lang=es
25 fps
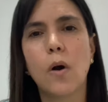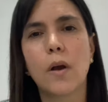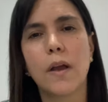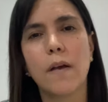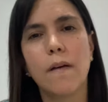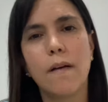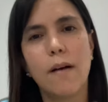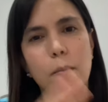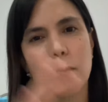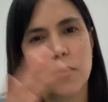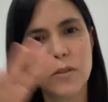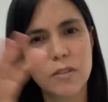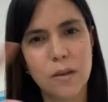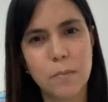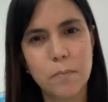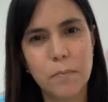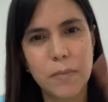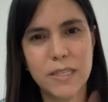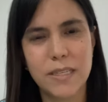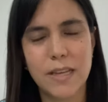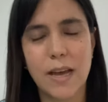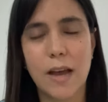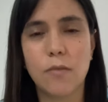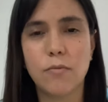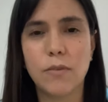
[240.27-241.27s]
que vamos a
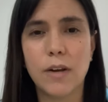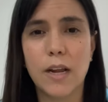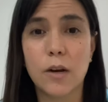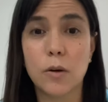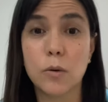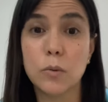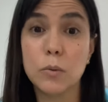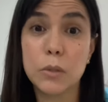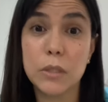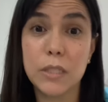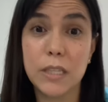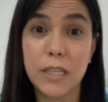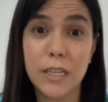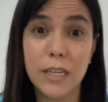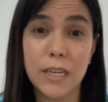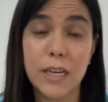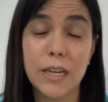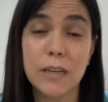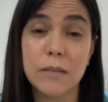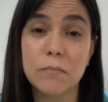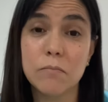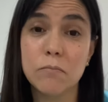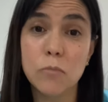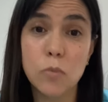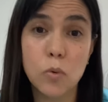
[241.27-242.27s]
empezar una
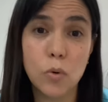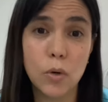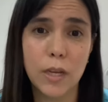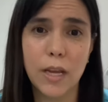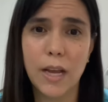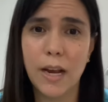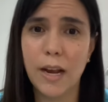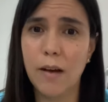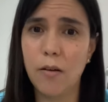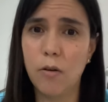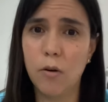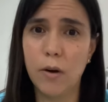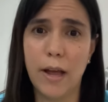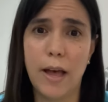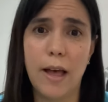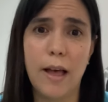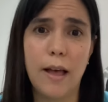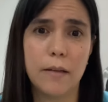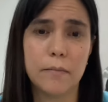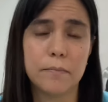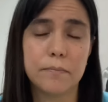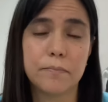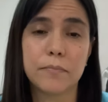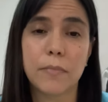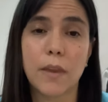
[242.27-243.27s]
rutina muy elaborada.
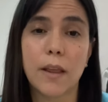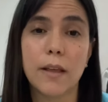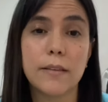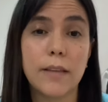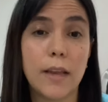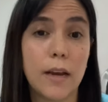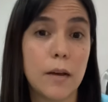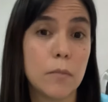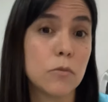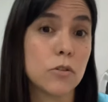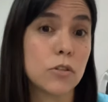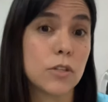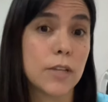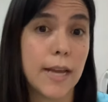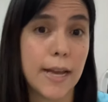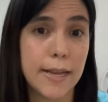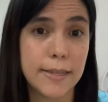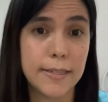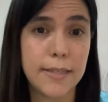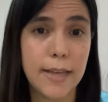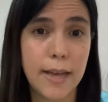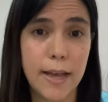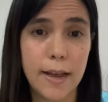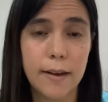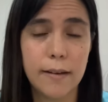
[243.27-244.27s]
Tenemos que
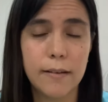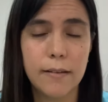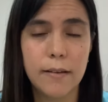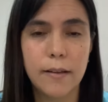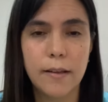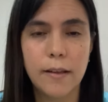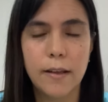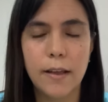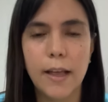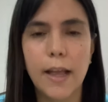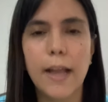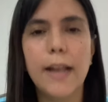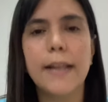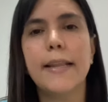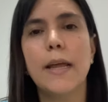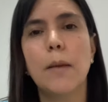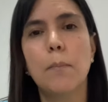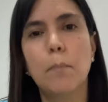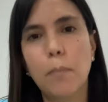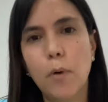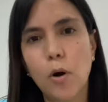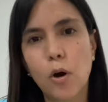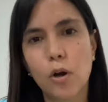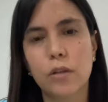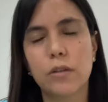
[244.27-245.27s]
hacer el
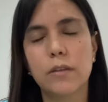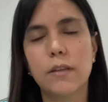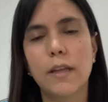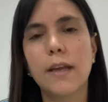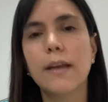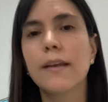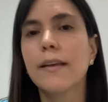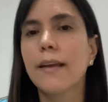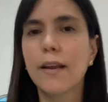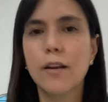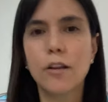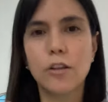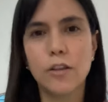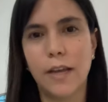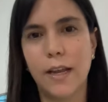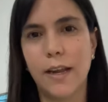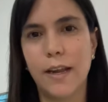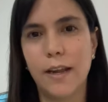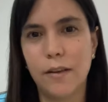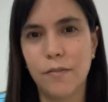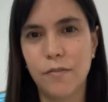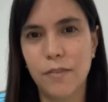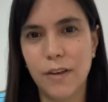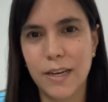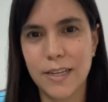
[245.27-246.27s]
deporte que nos
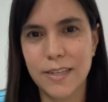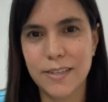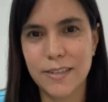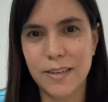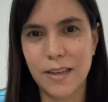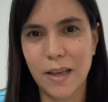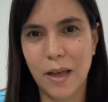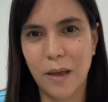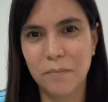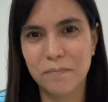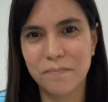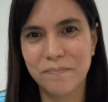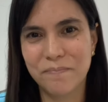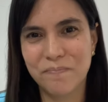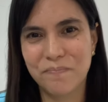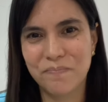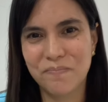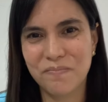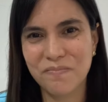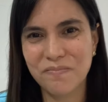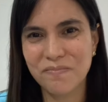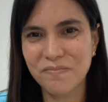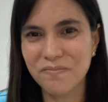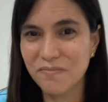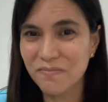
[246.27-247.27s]
genere felicidad.
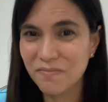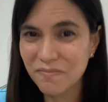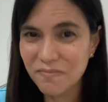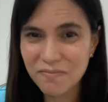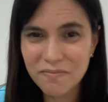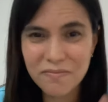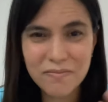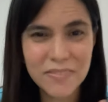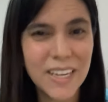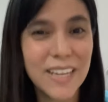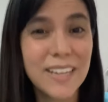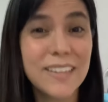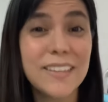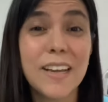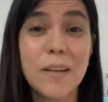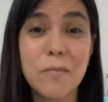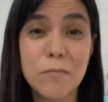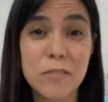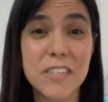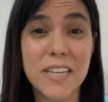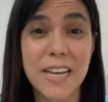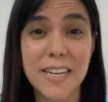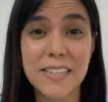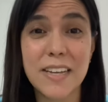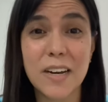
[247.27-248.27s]

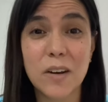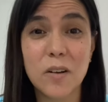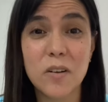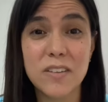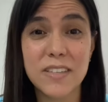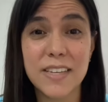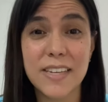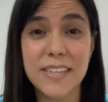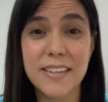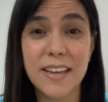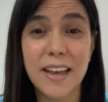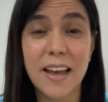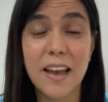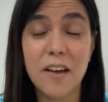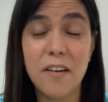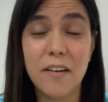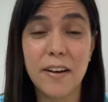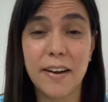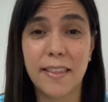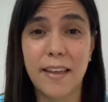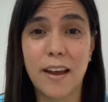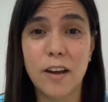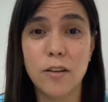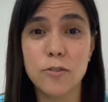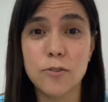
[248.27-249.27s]
Tenemos que hacer cosas que de
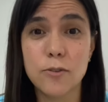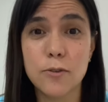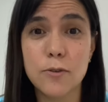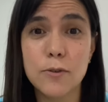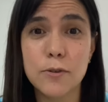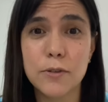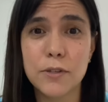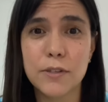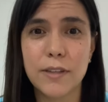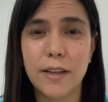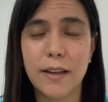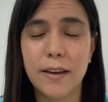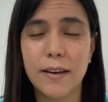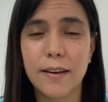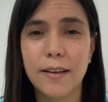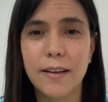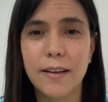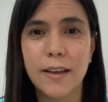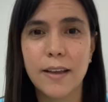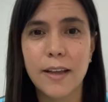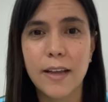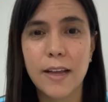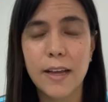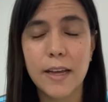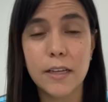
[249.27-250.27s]
verdad nos gusten.
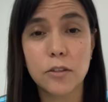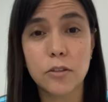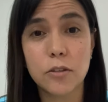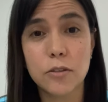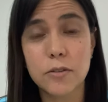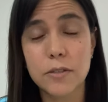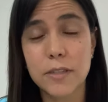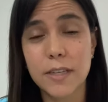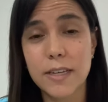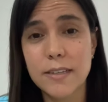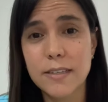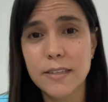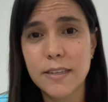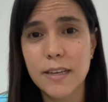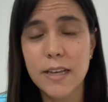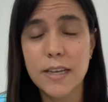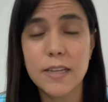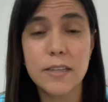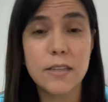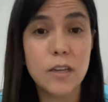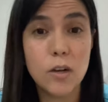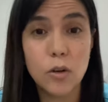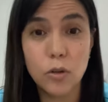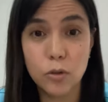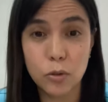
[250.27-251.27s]
Entonces,
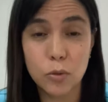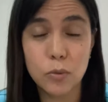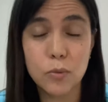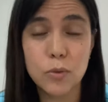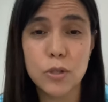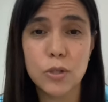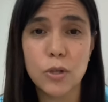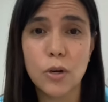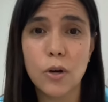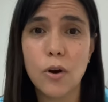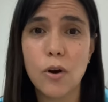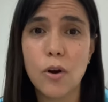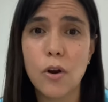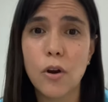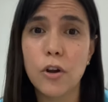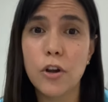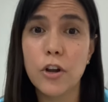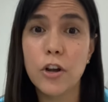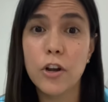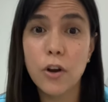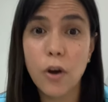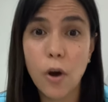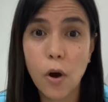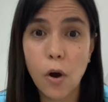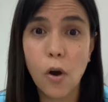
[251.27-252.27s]
si lo tuyo
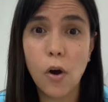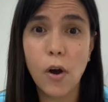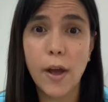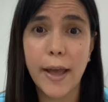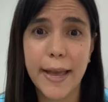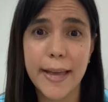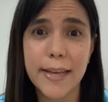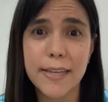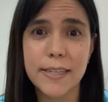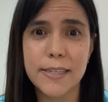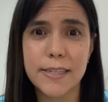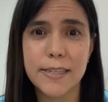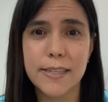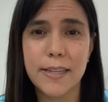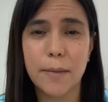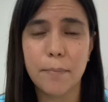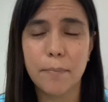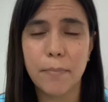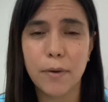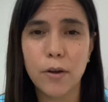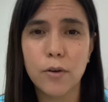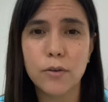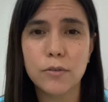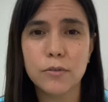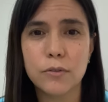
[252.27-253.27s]
no es de
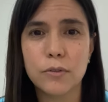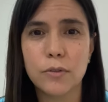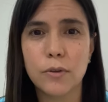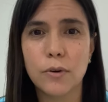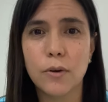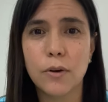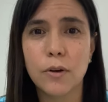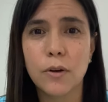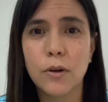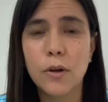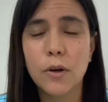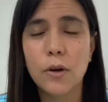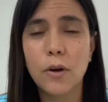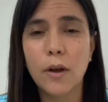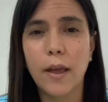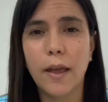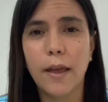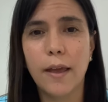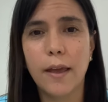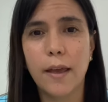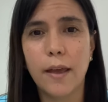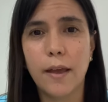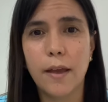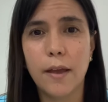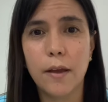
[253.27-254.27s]
pronto
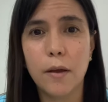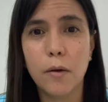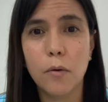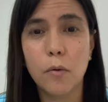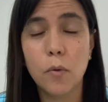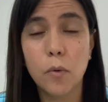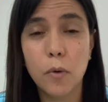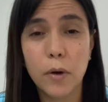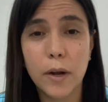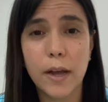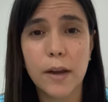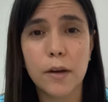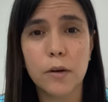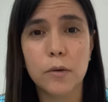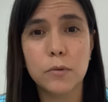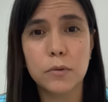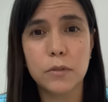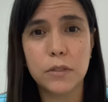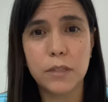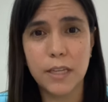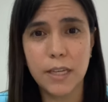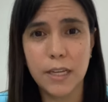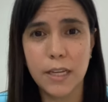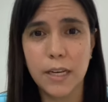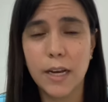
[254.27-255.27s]
eh, una
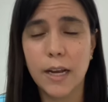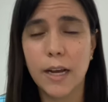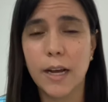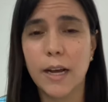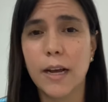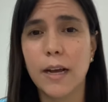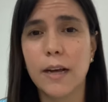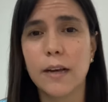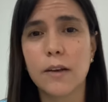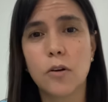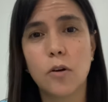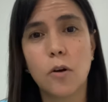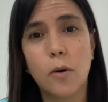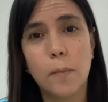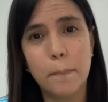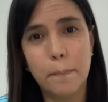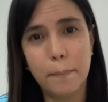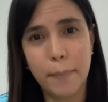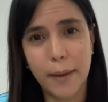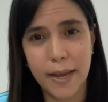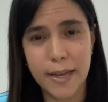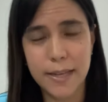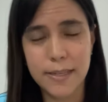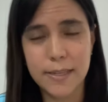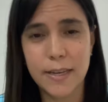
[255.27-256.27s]
rutina con
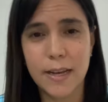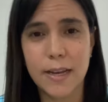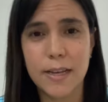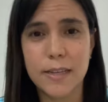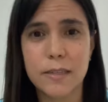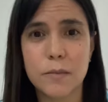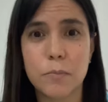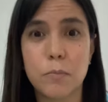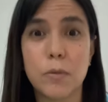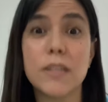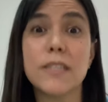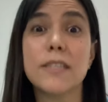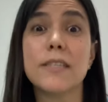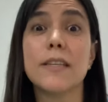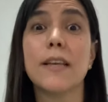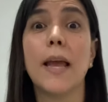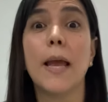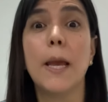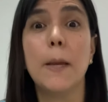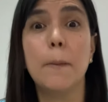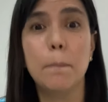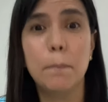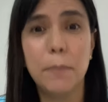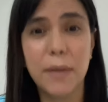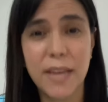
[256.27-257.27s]
pesas, pues
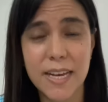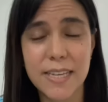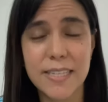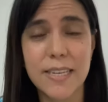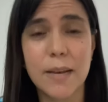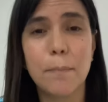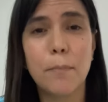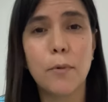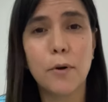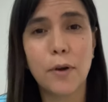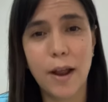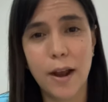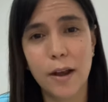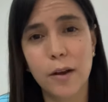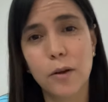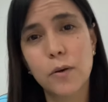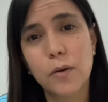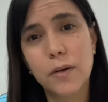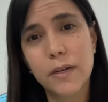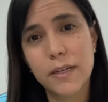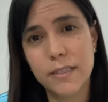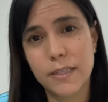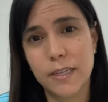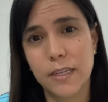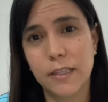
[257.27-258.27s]
empieza por algo
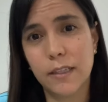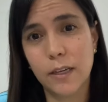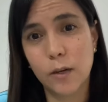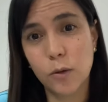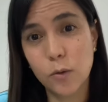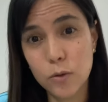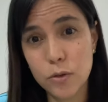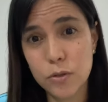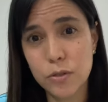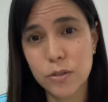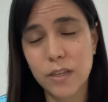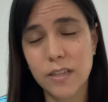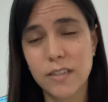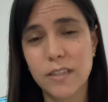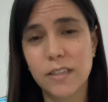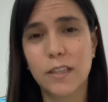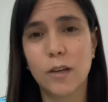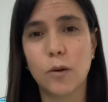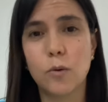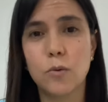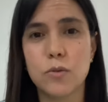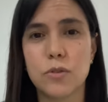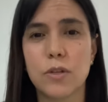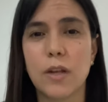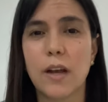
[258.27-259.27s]
que sí te guste. Si te
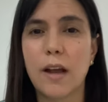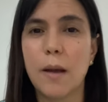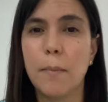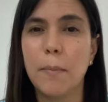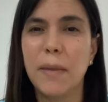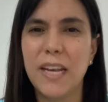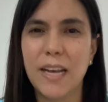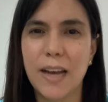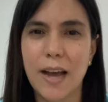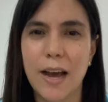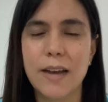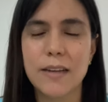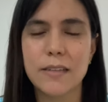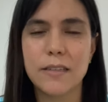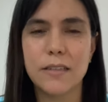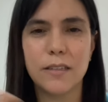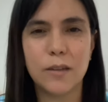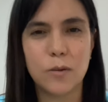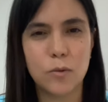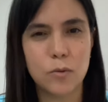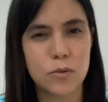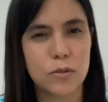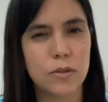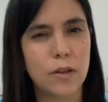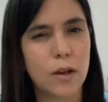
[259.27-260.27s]
gusta caminar, si te
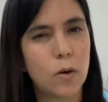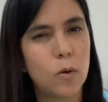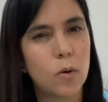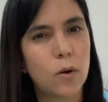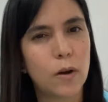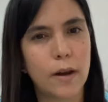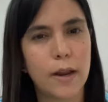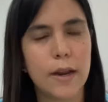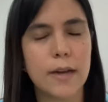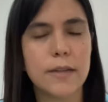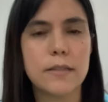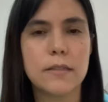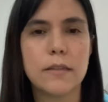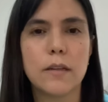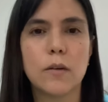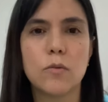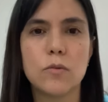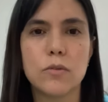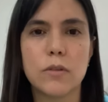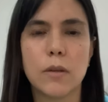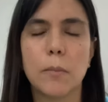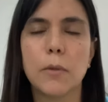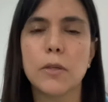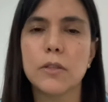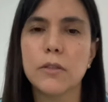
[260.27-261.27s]
gusta correr, si te
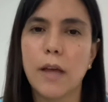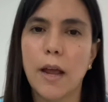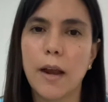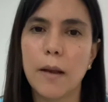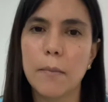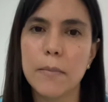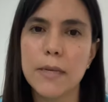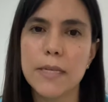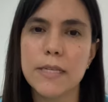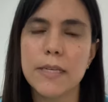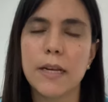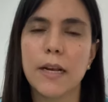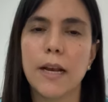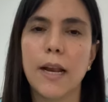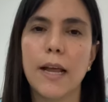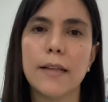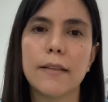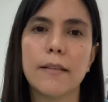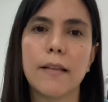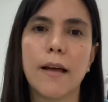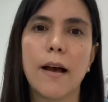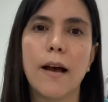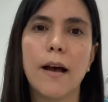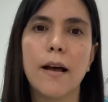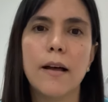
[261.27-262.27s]
gusta montar en
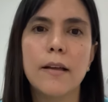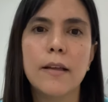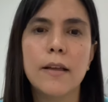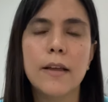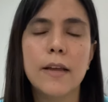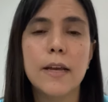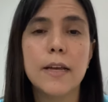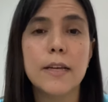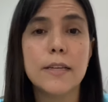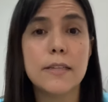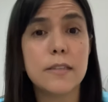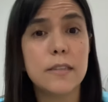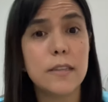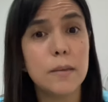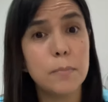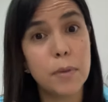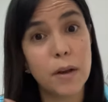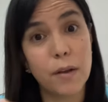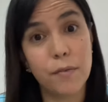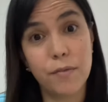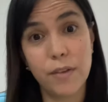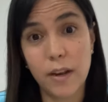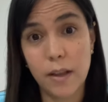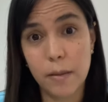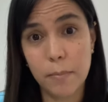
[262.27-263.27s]
bicicleta, si
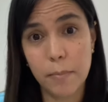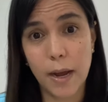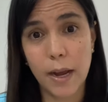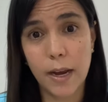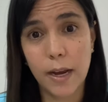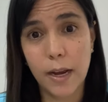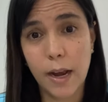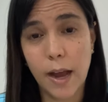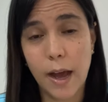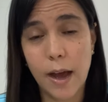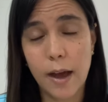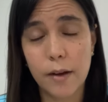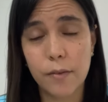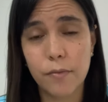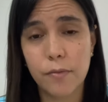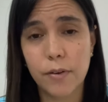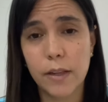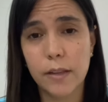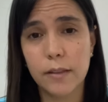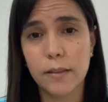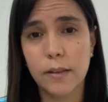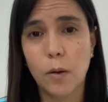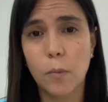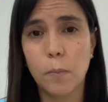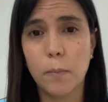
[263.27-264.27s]
prefieres bailar
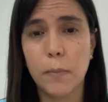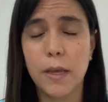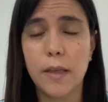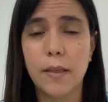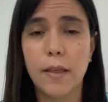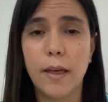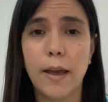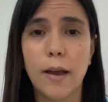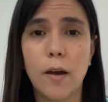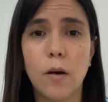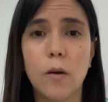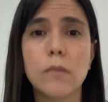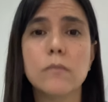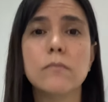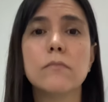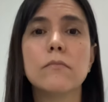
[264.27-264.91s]
frente a un video,